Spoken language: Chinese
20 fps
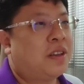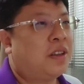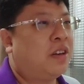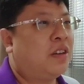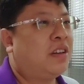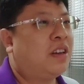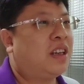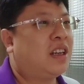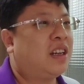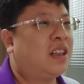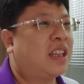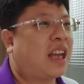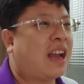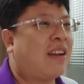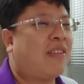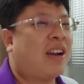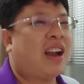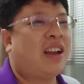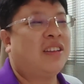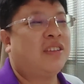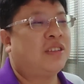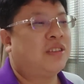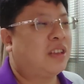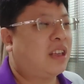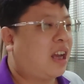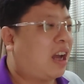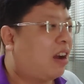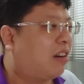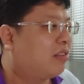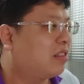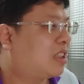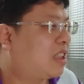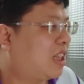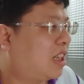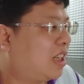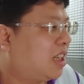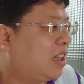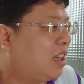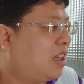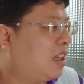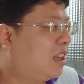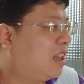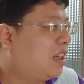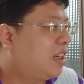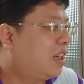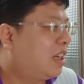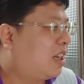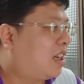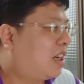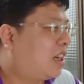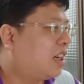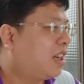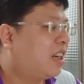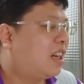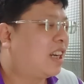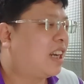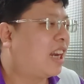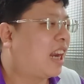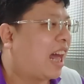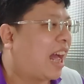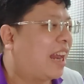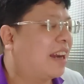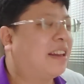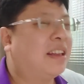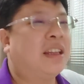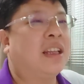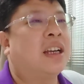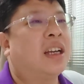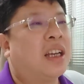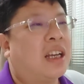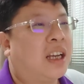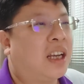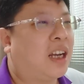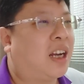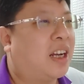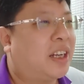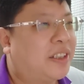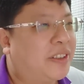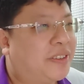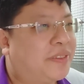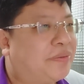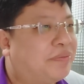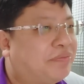有一个台湾号称很蓝的啊，